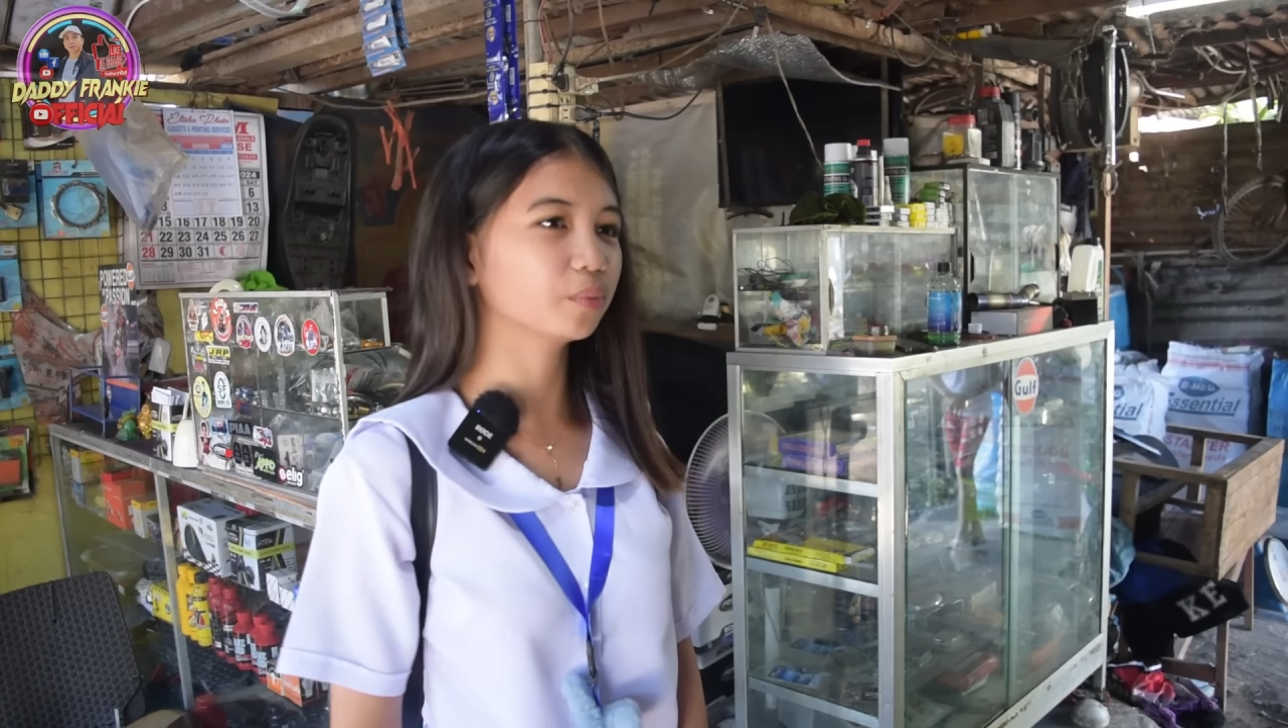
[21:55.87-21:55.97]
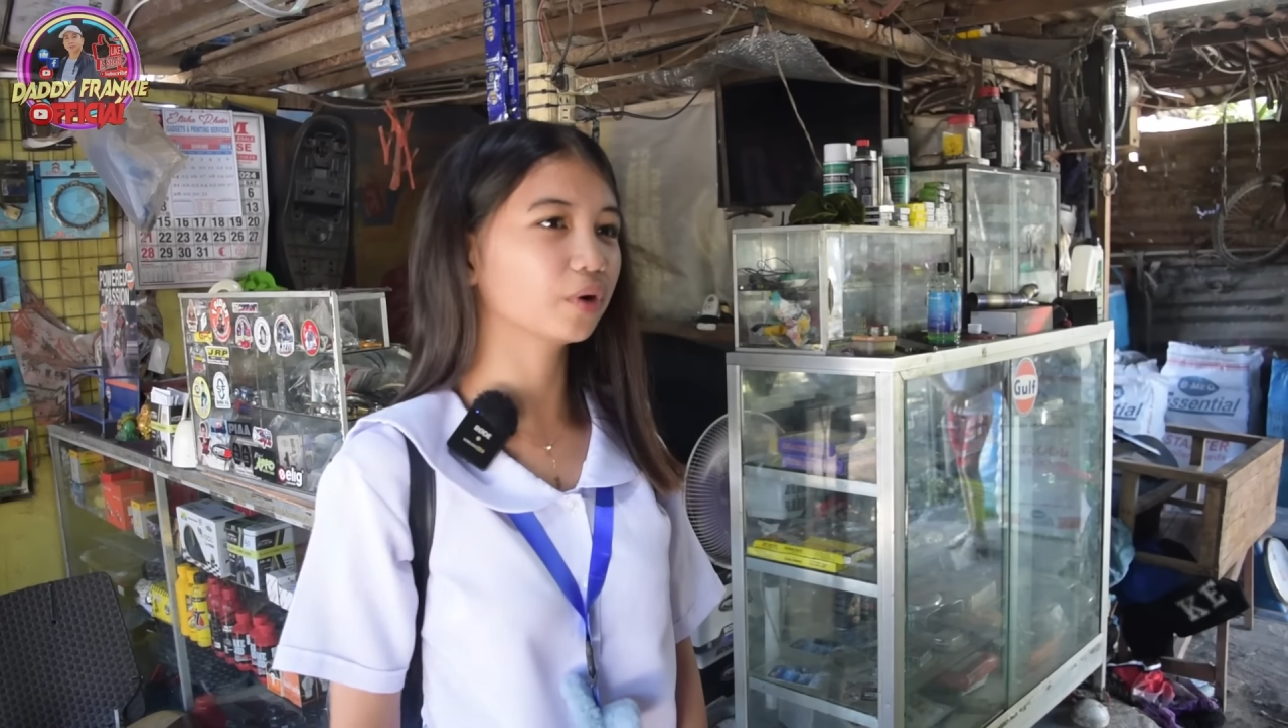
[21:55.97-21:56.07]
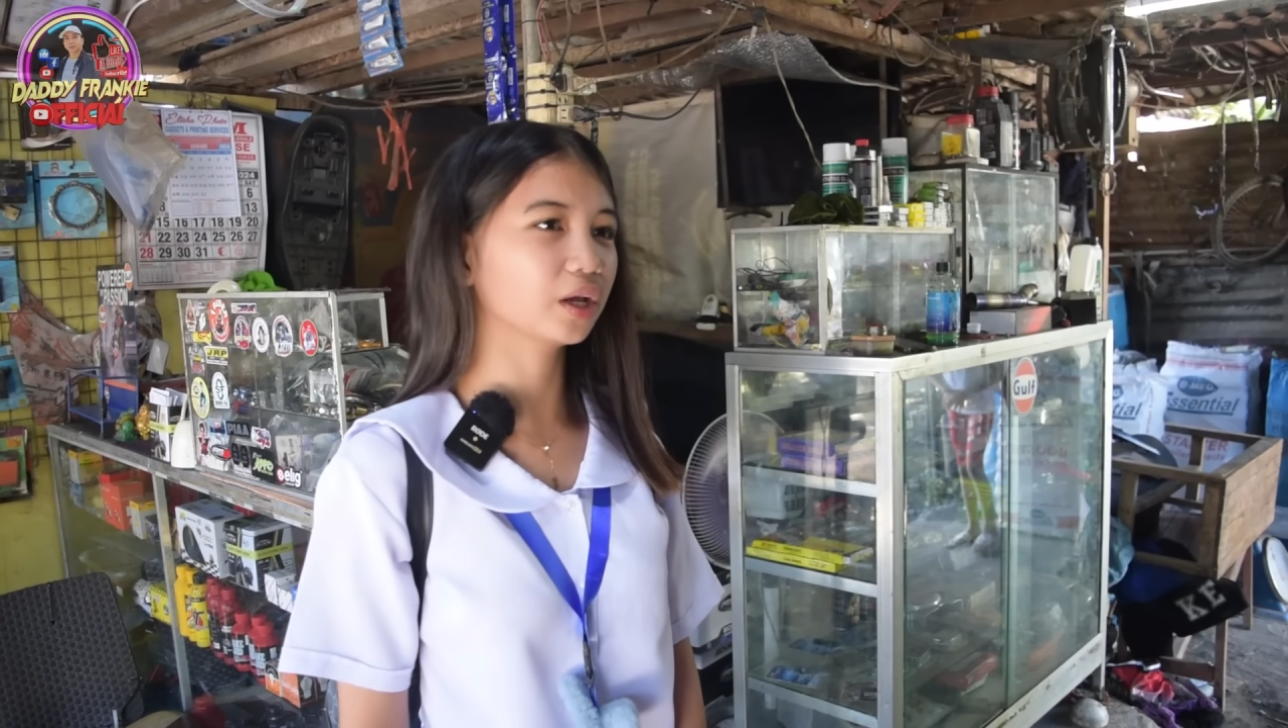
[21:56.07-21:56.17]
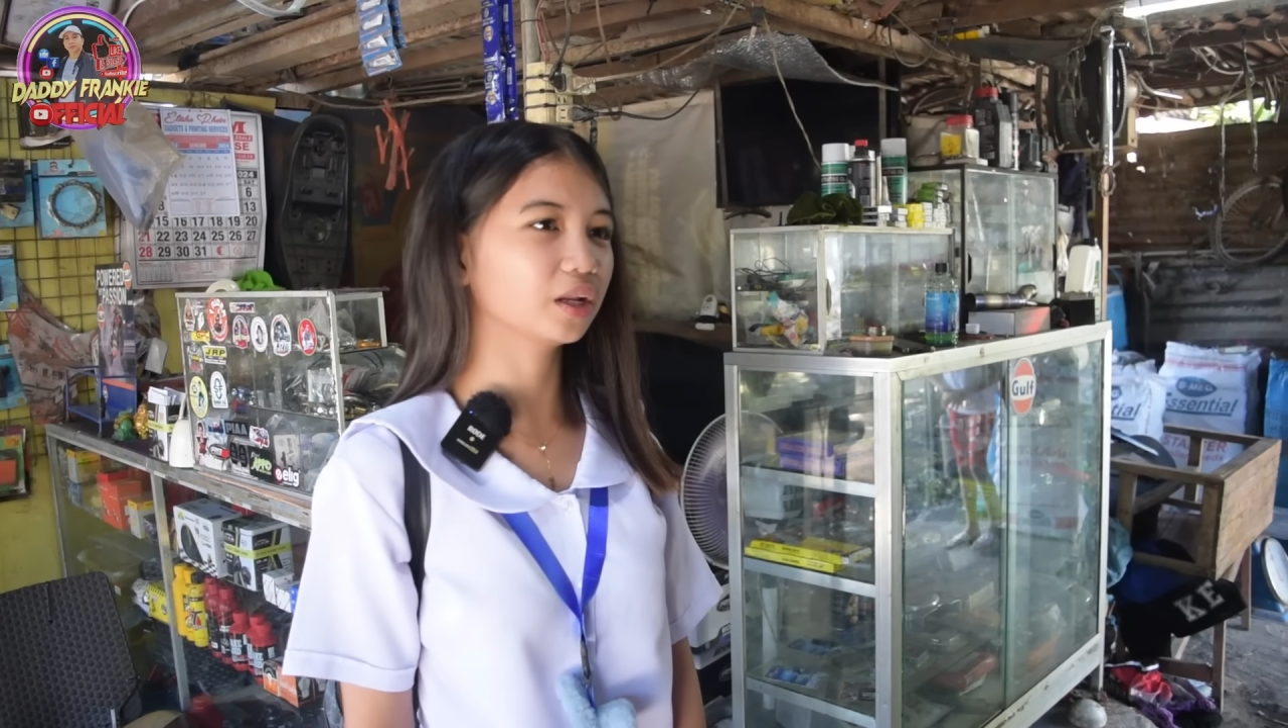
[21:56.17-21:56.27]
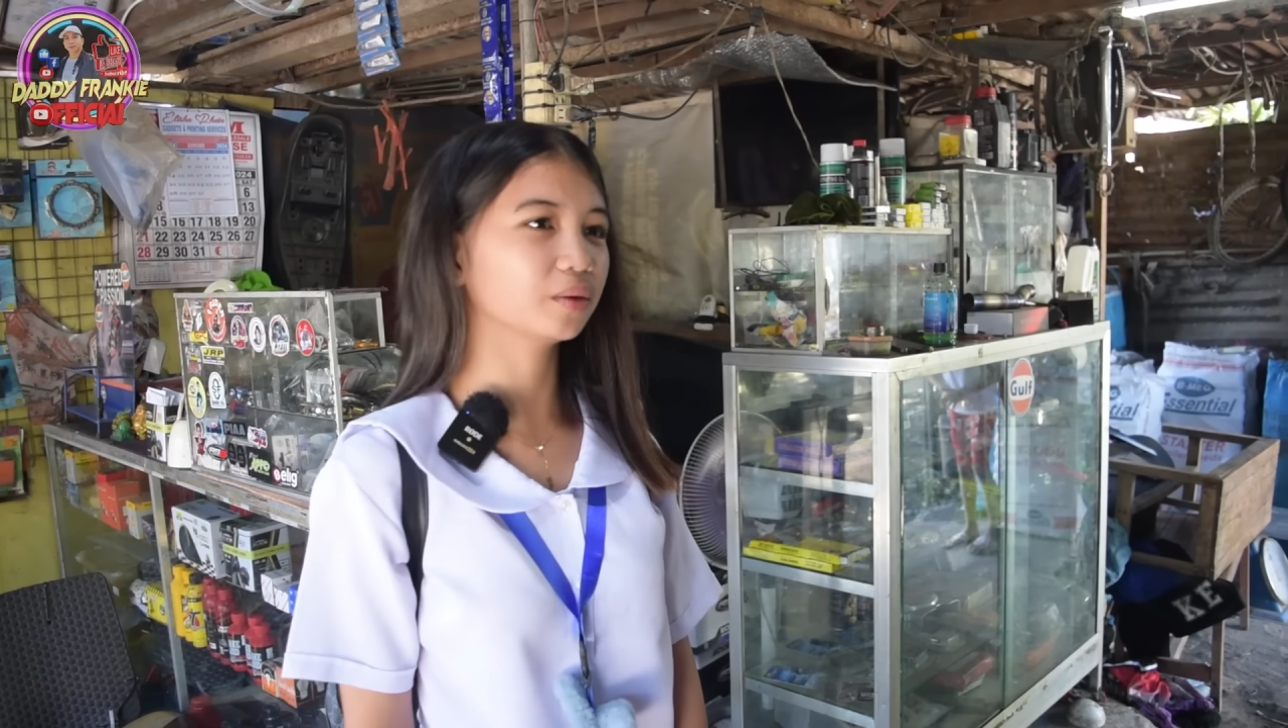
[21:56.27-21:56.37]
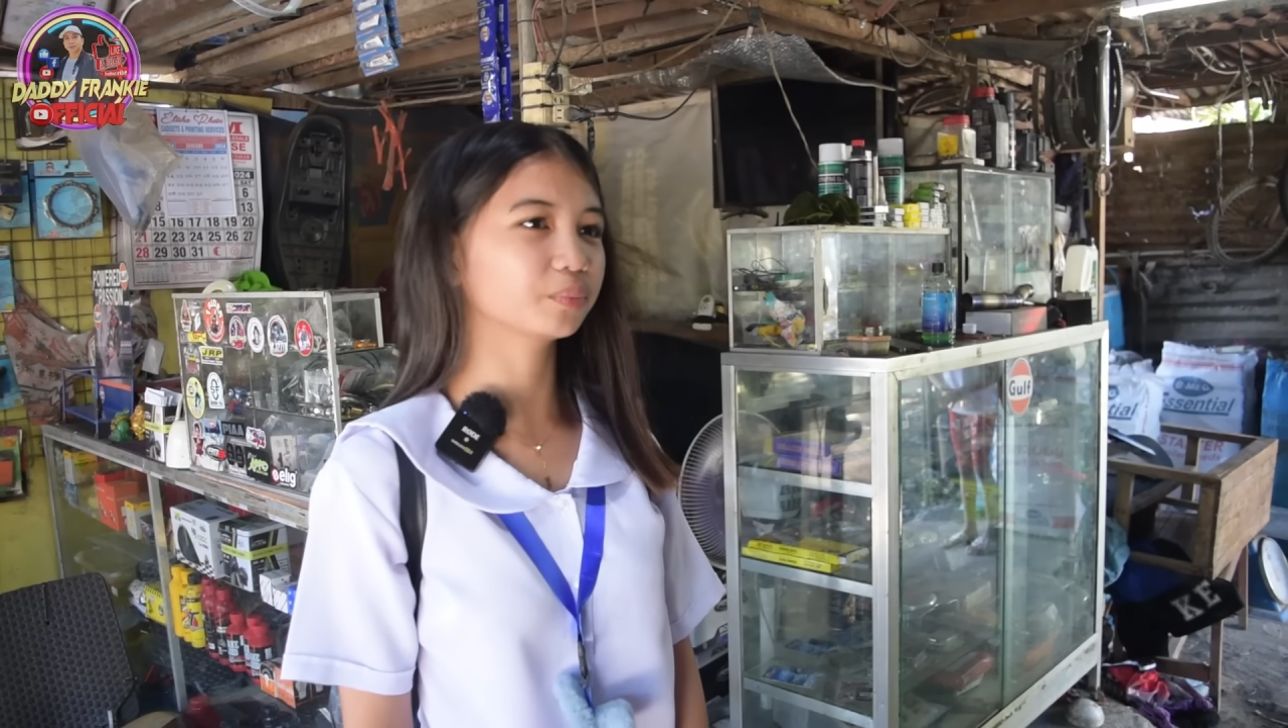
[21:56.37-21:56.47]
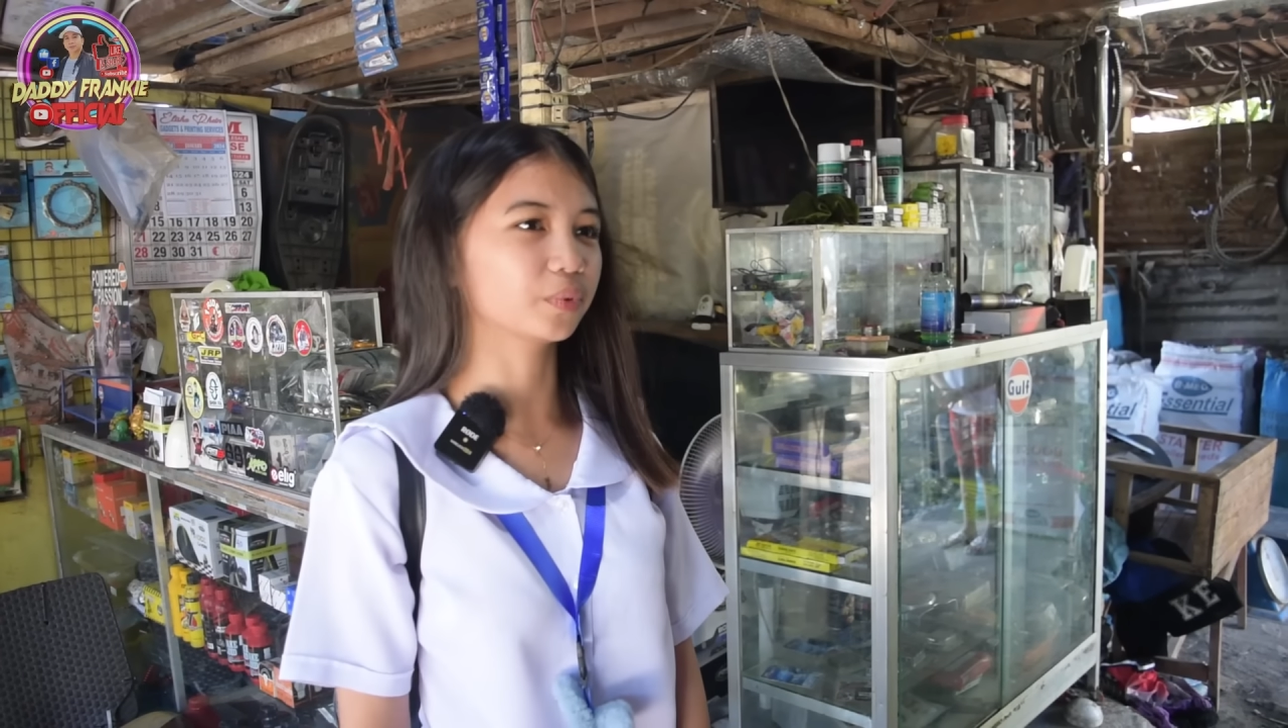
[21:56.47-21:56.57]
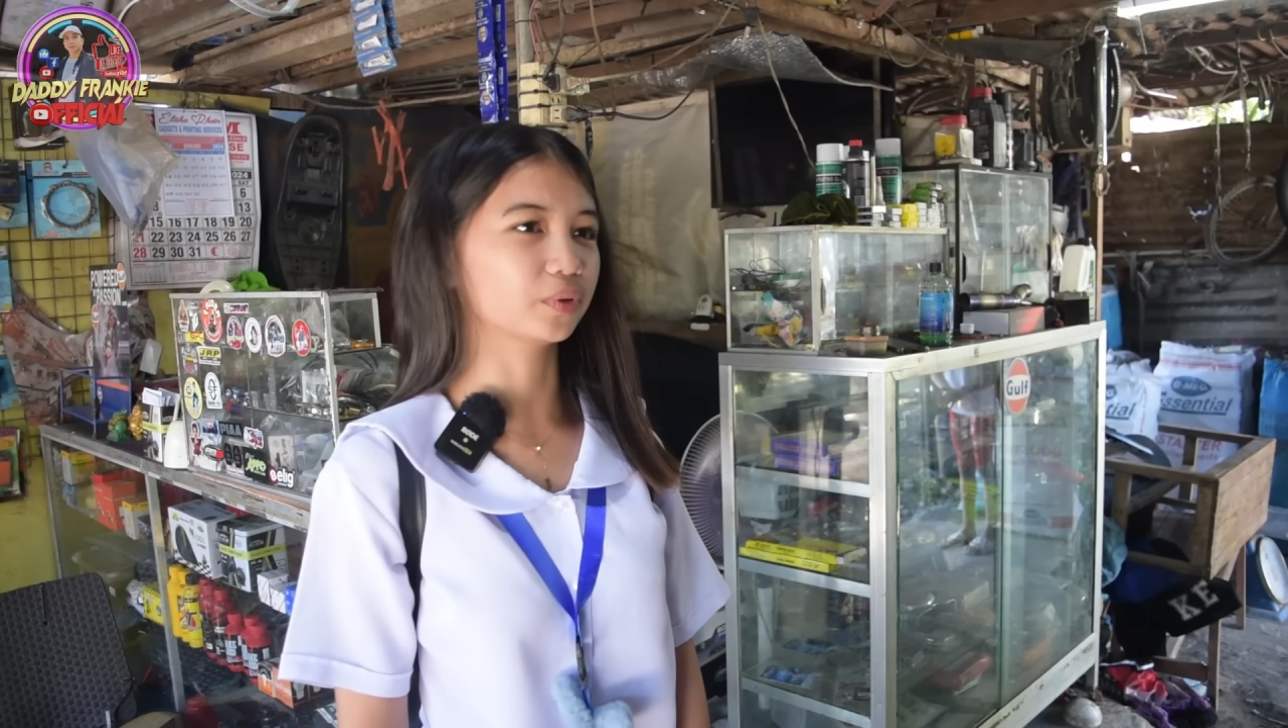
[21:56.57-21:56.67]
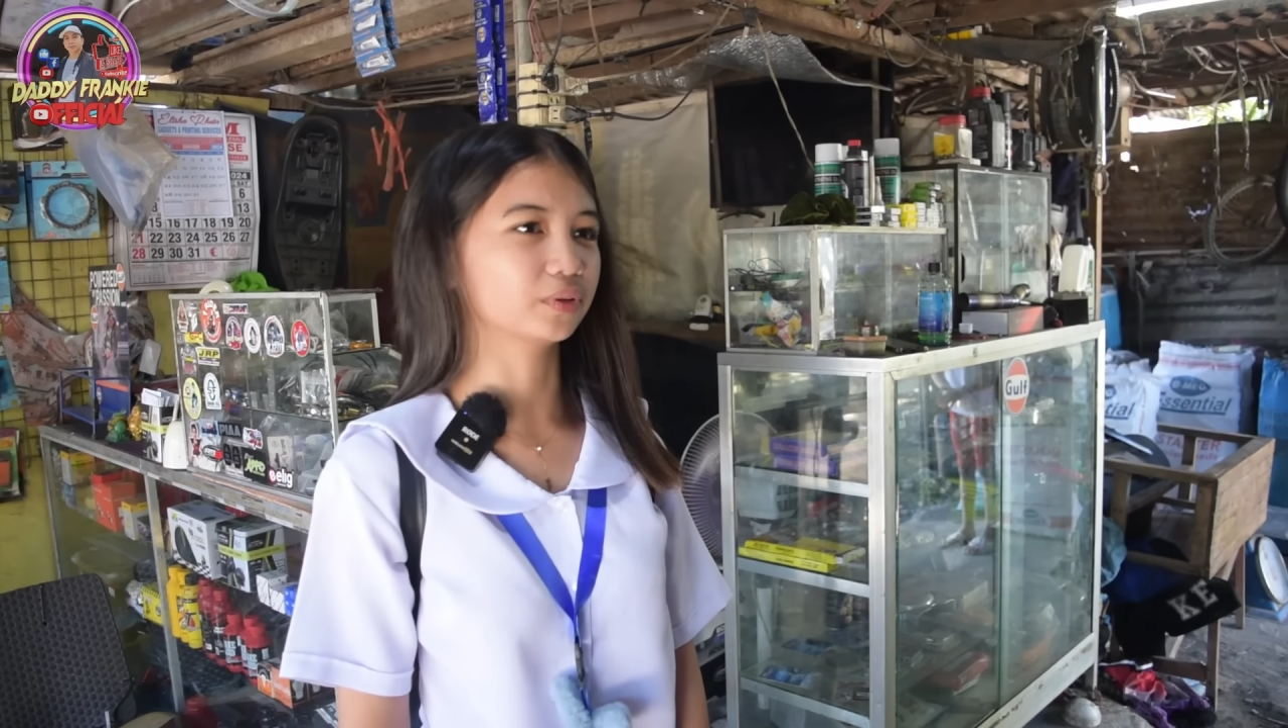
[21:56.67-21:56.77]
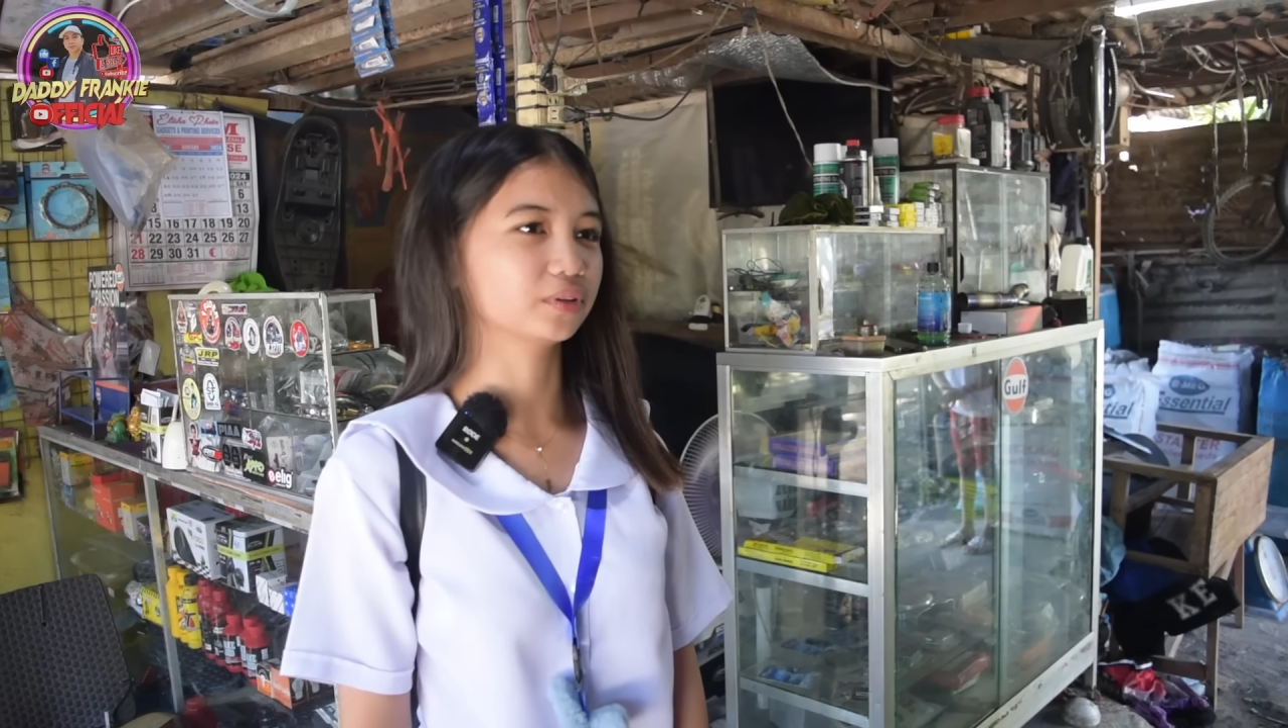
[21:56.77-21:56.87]
buhay lang
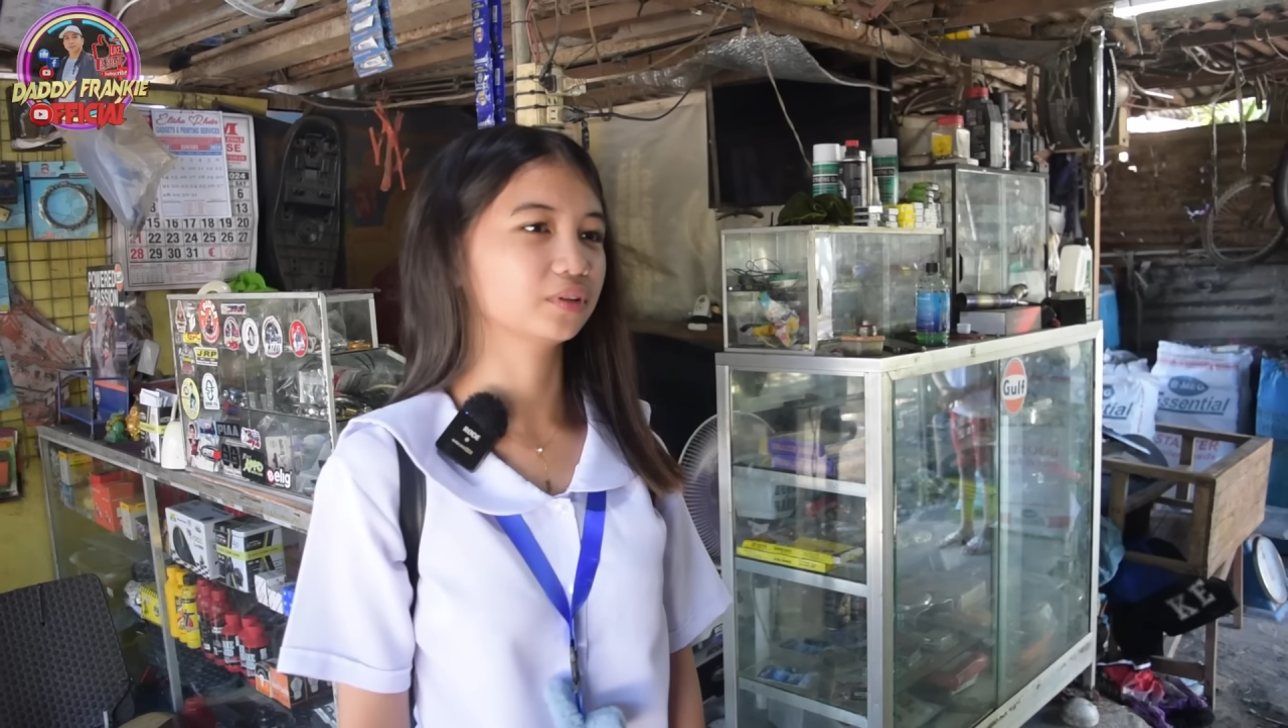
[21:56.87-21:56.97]
po.